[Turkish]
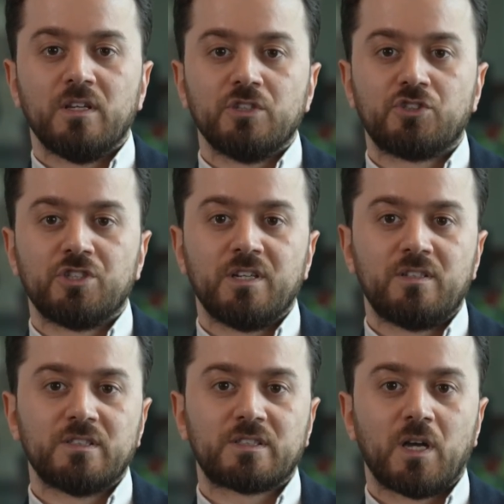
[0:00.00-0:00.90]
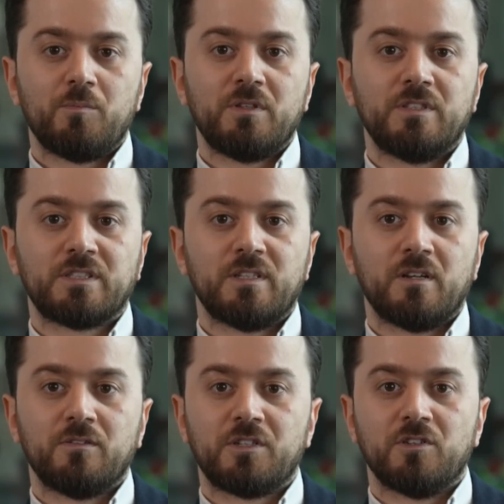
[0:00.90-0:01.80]
şirketin sabit
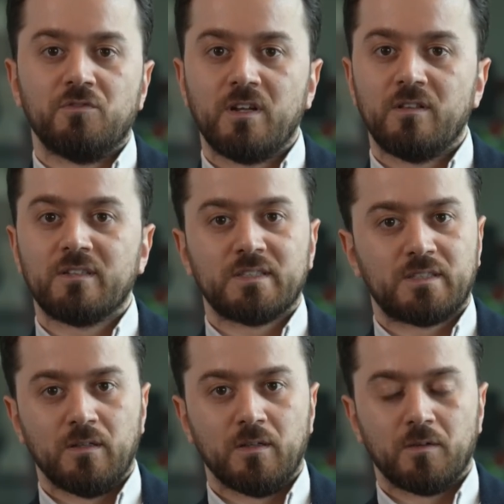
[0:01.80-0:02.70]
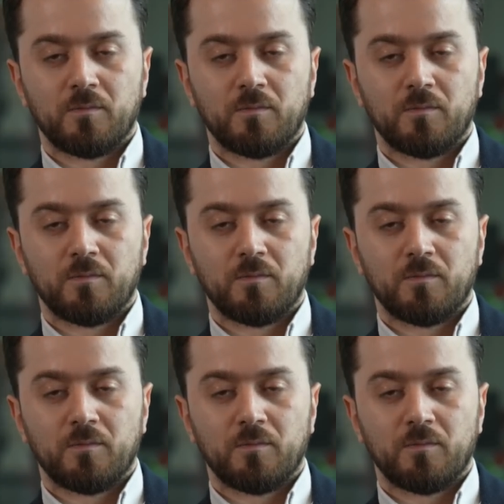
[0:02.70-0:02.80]
disklerindeki verileri de sildi.